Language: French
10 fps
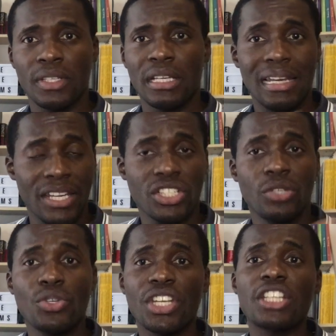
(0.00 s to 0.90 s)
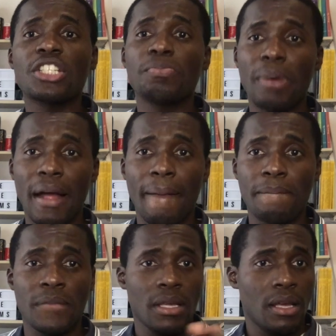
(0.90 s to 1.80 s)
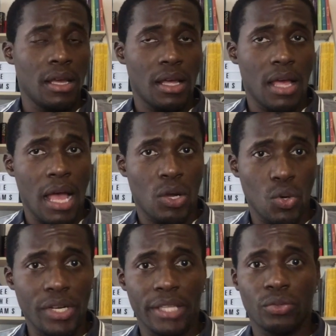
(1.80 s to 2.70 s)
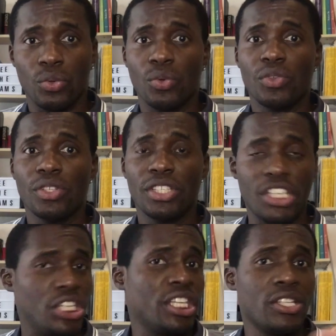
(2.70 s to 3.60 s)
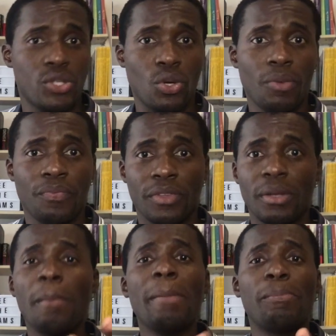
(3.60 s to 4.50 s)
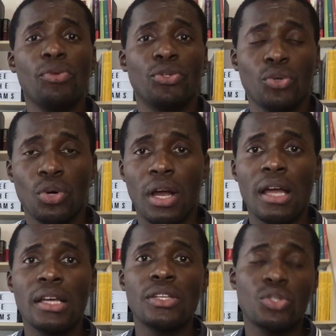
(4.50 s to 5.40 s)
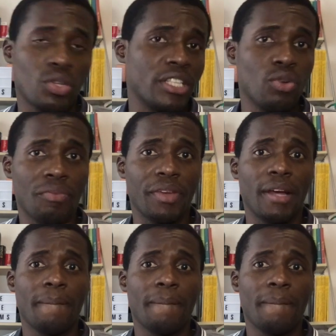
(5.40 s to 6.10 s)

Les gens ne cherchent pas à connaître qui ils sont, mais plutôt ce qu'ils doivent faire.